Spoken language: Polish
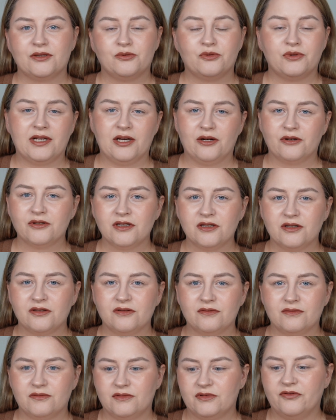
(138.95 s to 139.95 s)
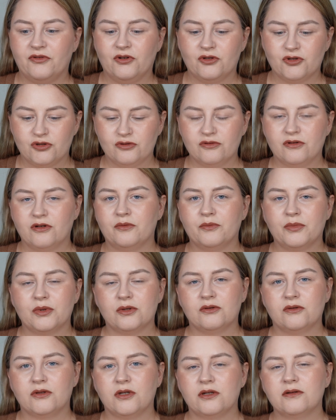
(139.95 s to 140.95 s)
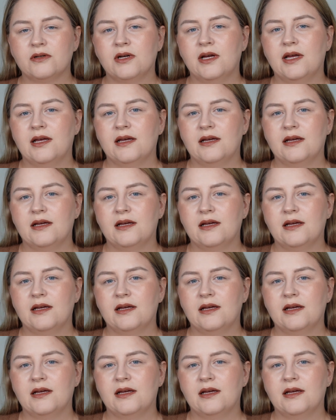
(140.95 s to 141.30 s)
które oni tworzą, komponują,